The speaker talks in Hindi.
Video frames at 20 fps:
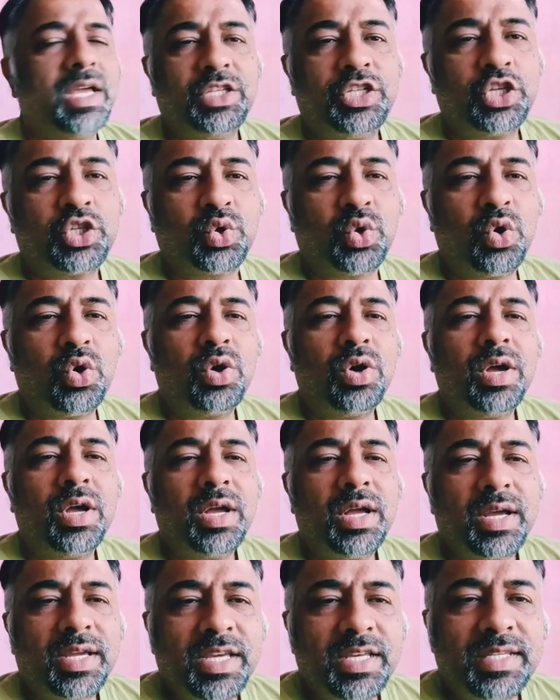जिसको
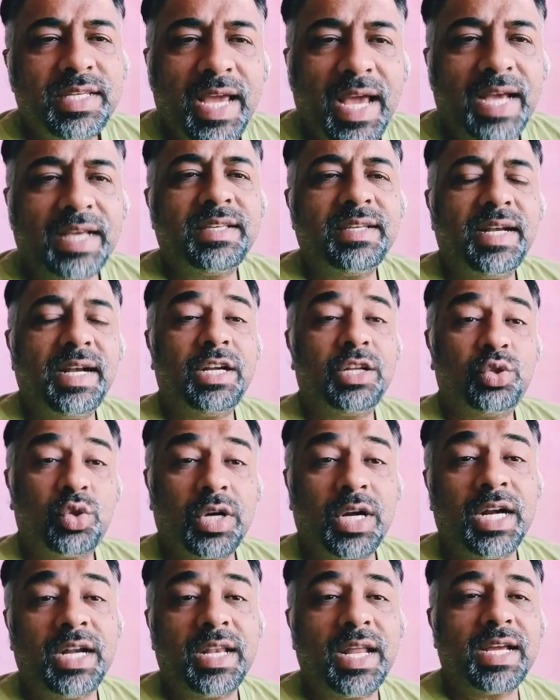किसी एक्सीडेंट
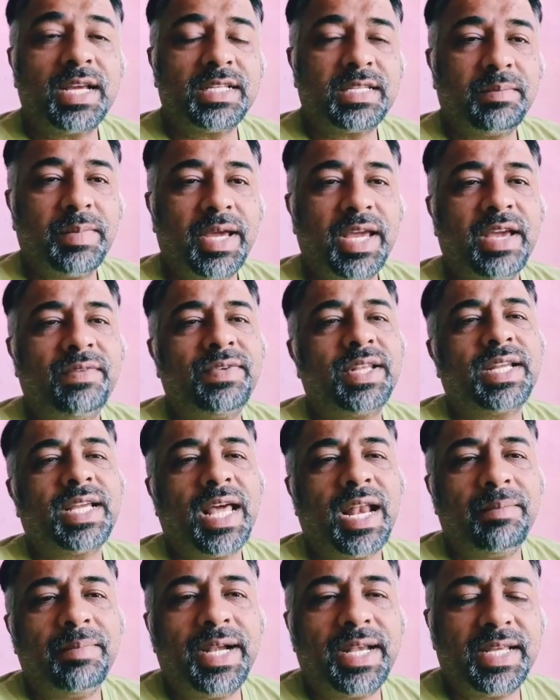दुर्घटना के समय या फिर
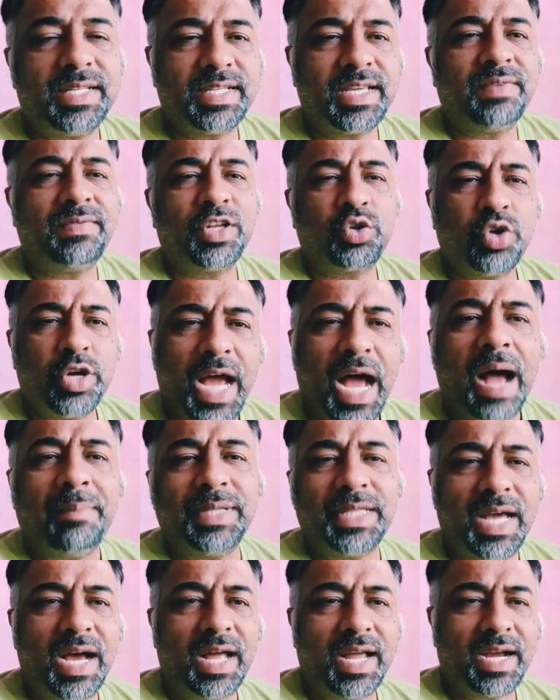कैलेमिटीज़ या फिर कोई
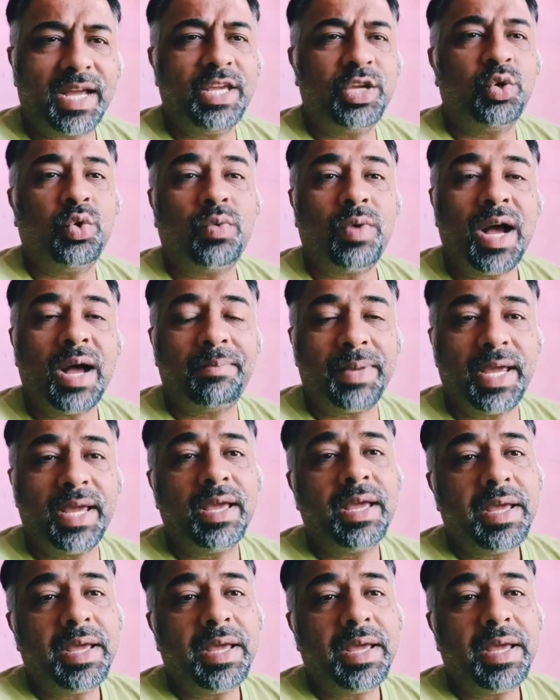आपदा आ गई हो वहाँ पे